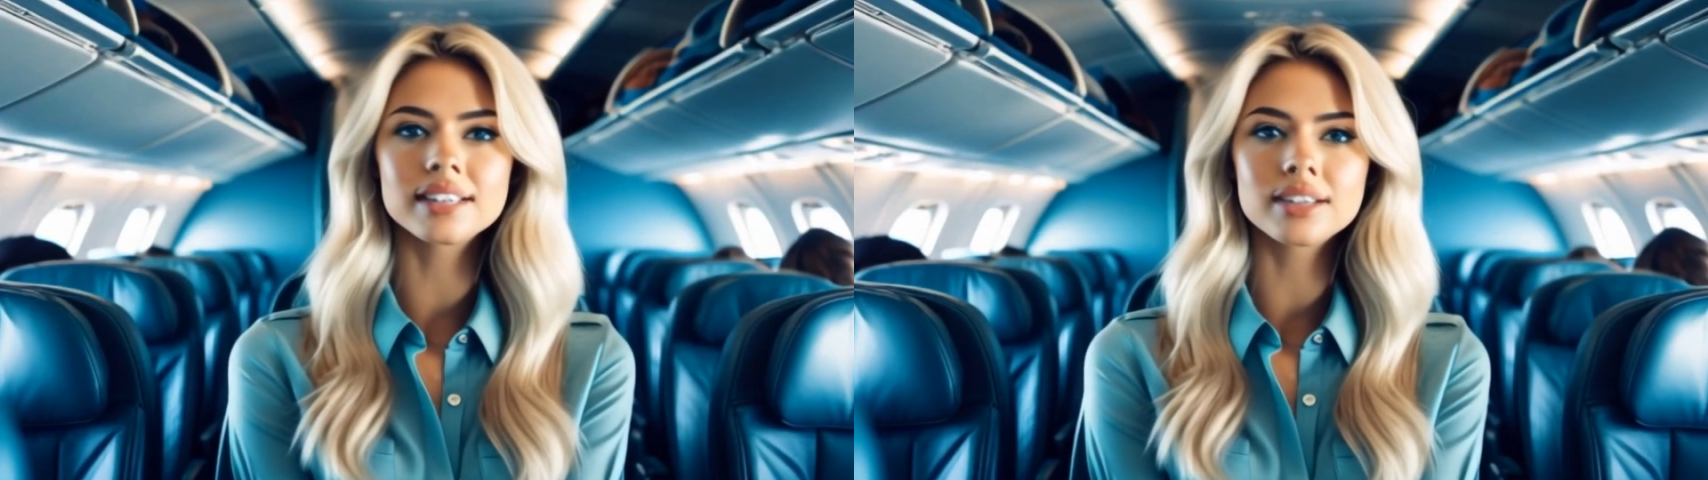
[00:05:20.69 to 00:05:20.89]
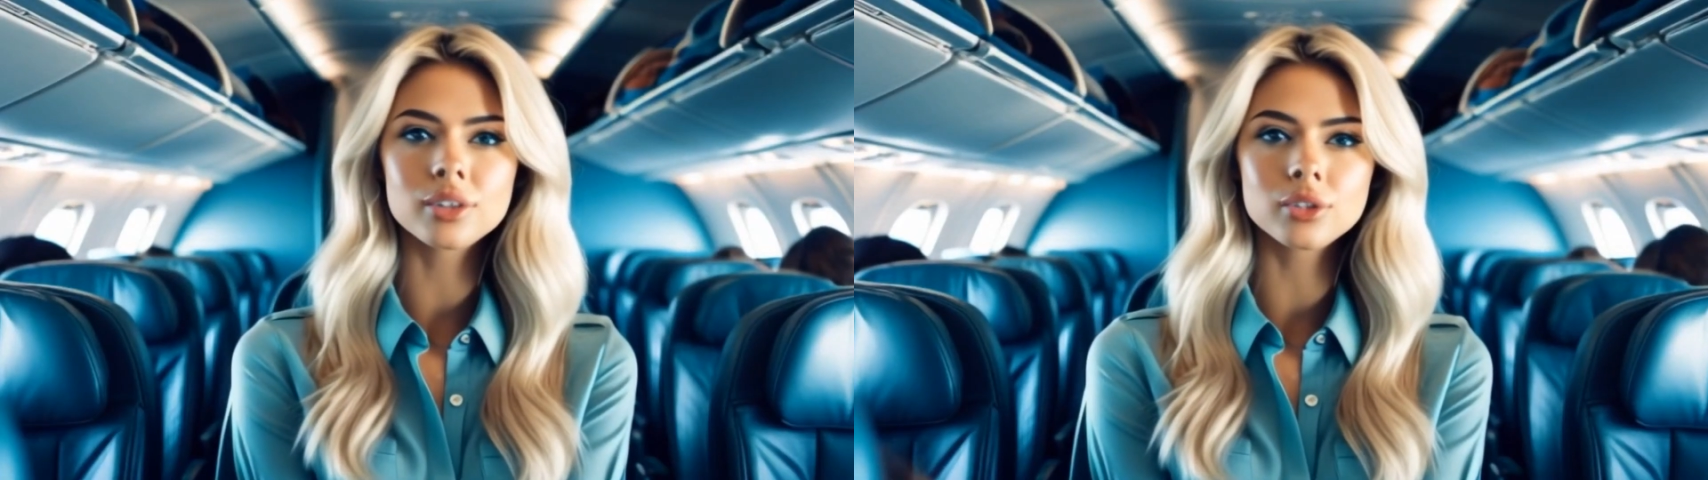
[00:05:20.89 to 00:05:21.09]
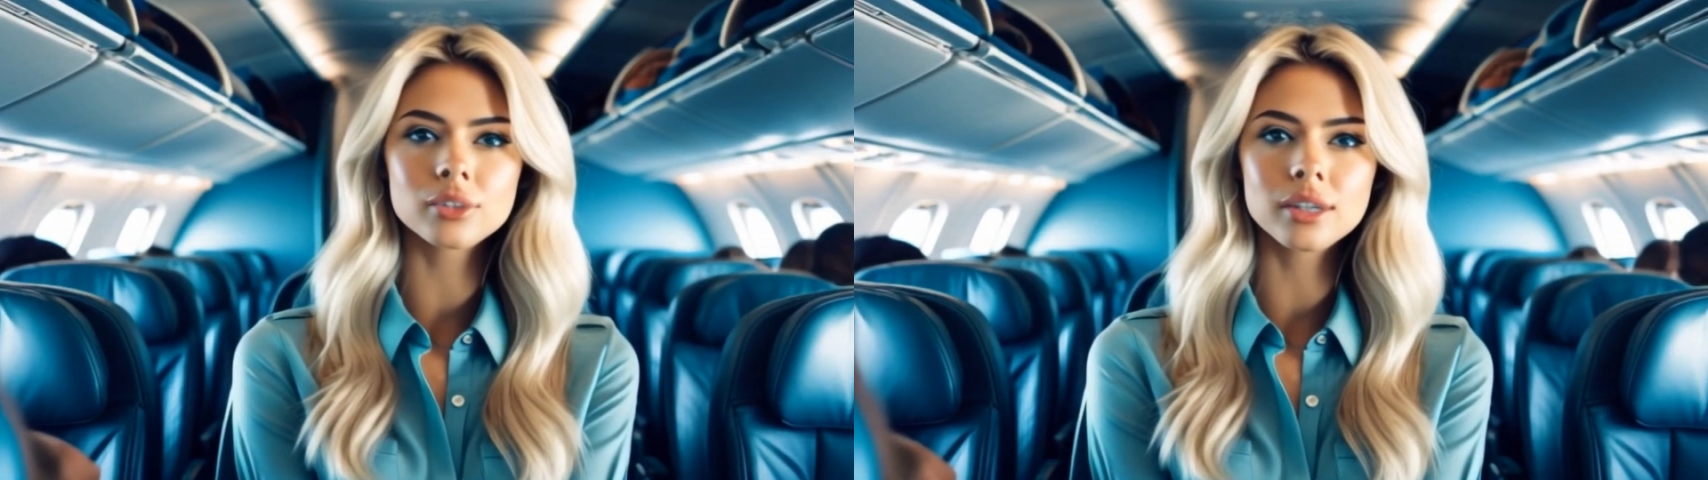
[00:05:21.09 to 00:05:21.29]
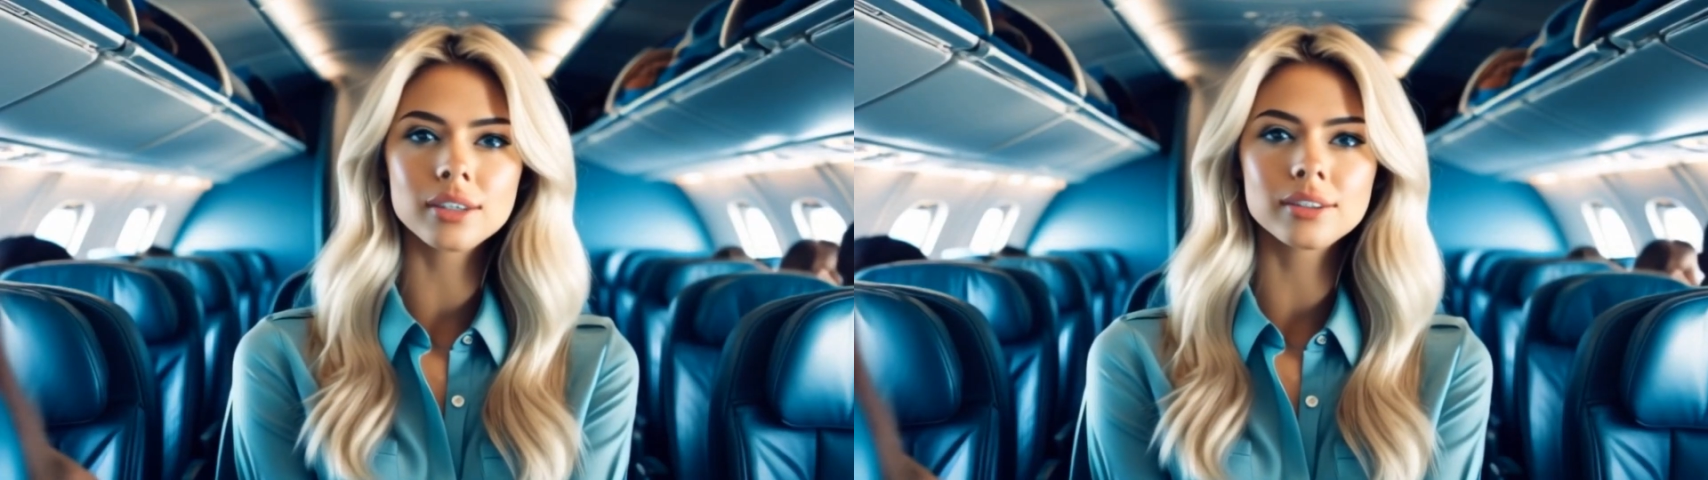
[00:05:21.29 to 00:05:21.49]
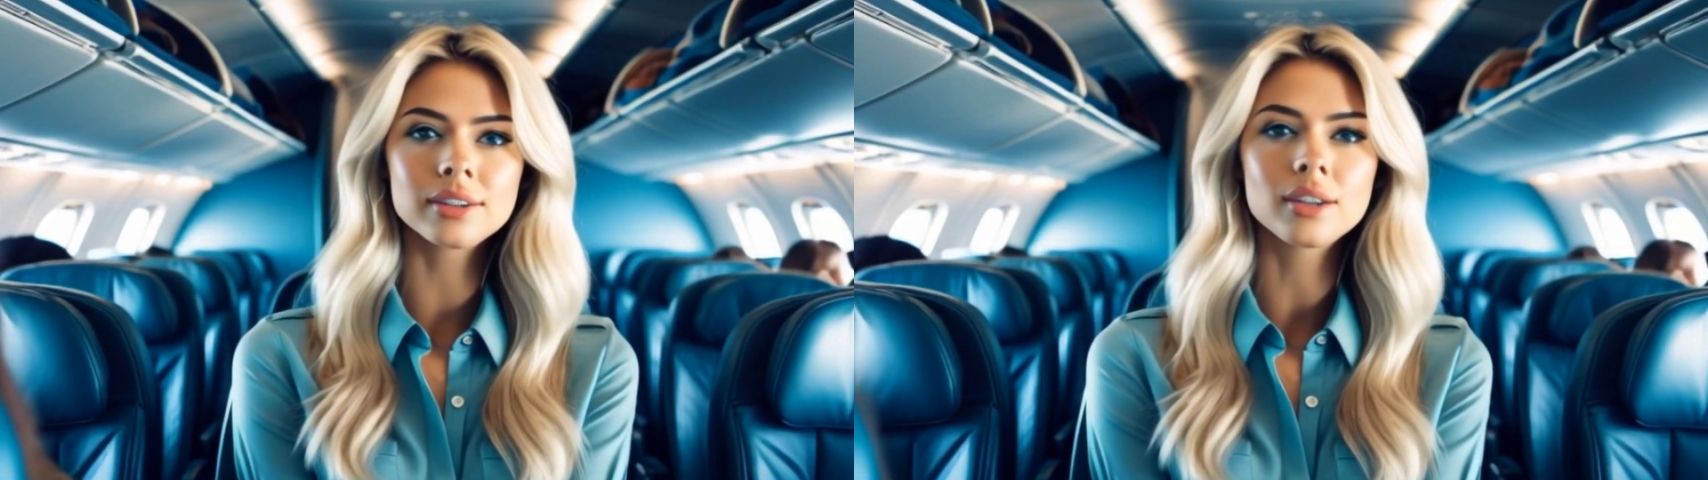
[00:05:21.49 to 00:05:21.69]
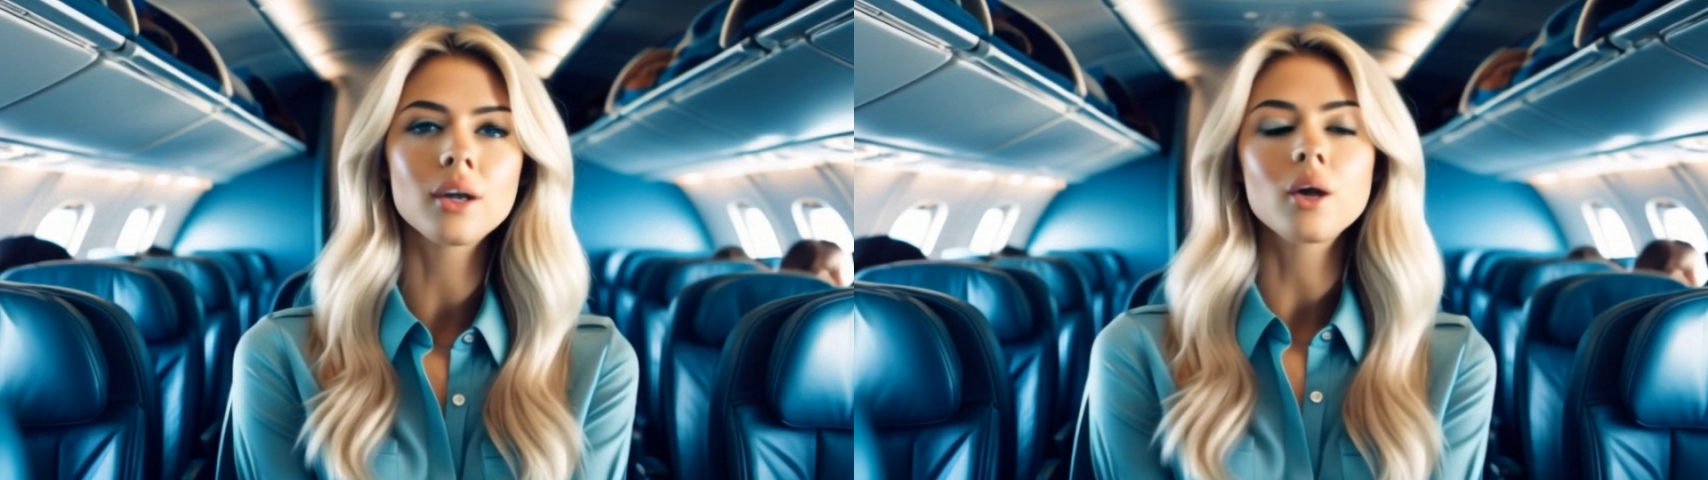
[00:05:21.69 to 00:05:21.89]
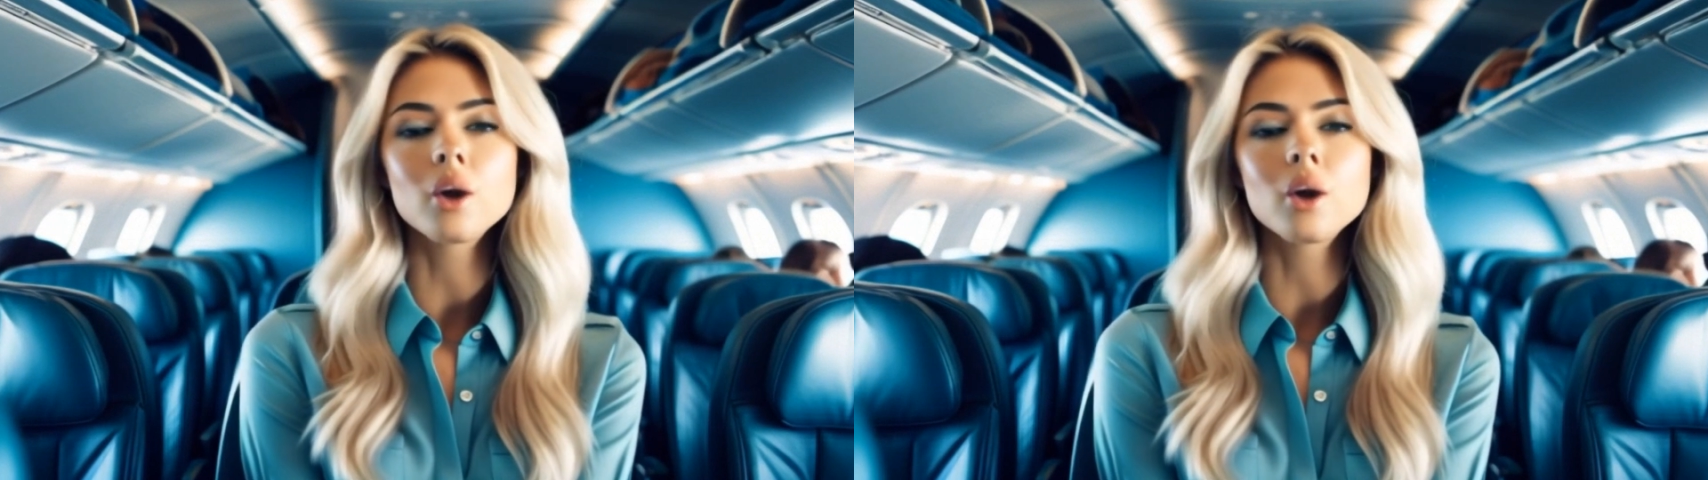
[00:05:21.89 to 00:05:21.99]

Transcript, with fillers: dos nossos sonhos.